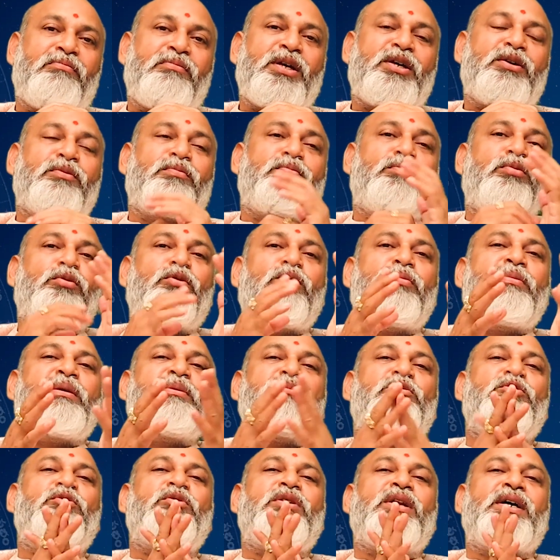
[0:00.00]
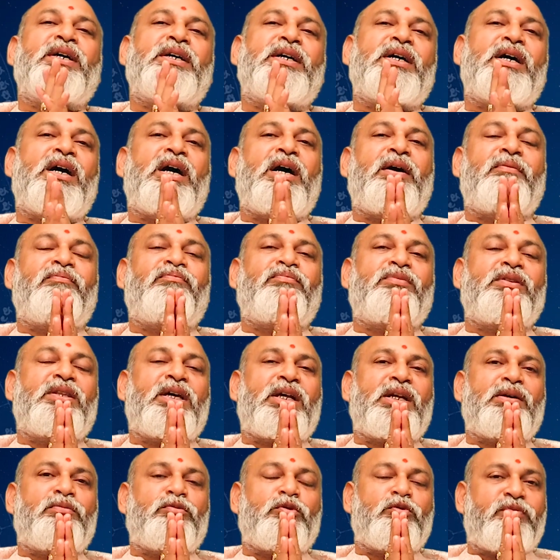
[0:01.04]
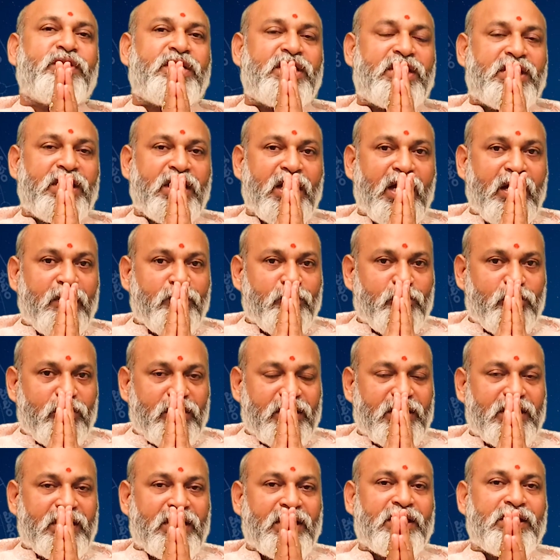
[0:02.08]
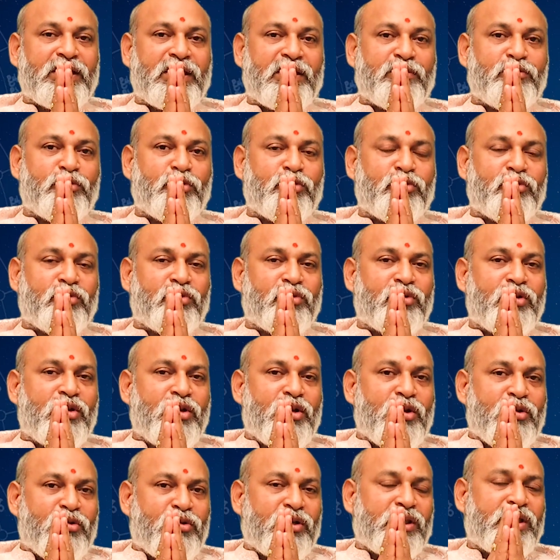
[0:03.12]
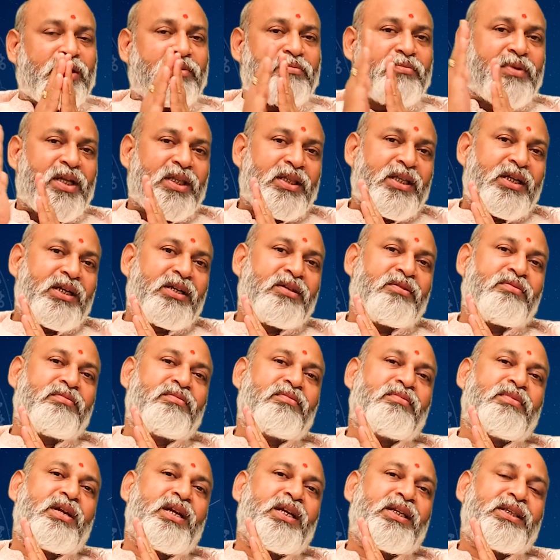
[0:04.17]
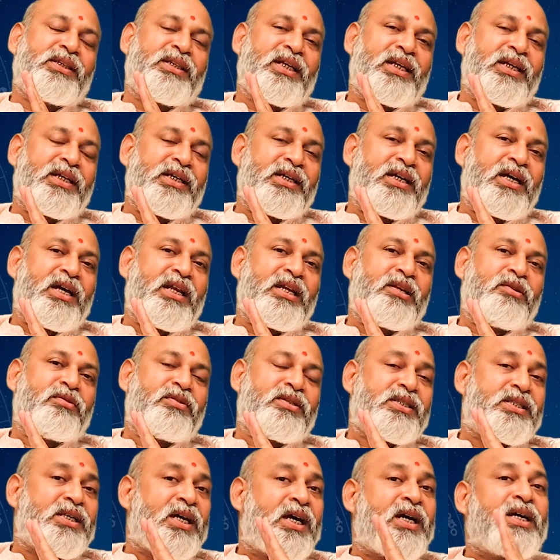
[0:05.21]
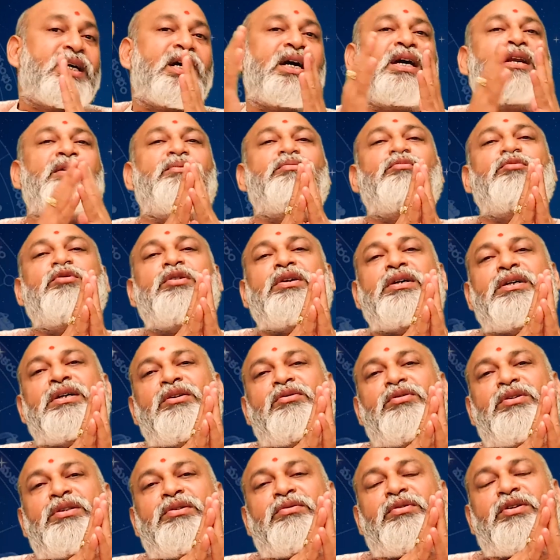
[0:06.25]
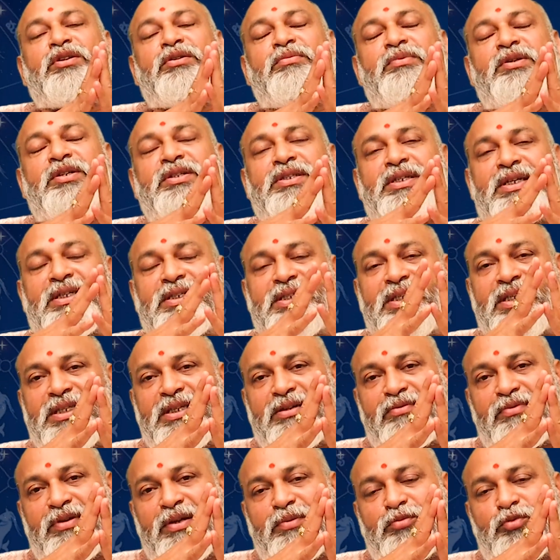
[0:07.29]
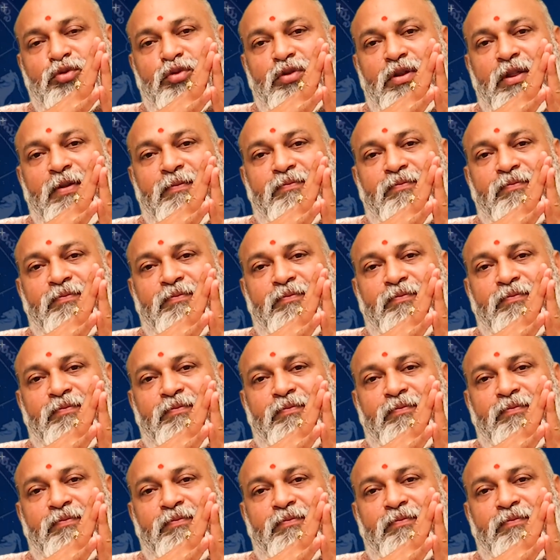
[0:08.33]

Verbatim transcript: మీకు భూమి మూలంగా ధనము విద్యా మూలంగా ధనము కొంత మదర్ అంటే తల్లిగారి యొక్క సహకారం మూలంగా కొంతవరకు మీకు సక్సెస్ అవ్వడము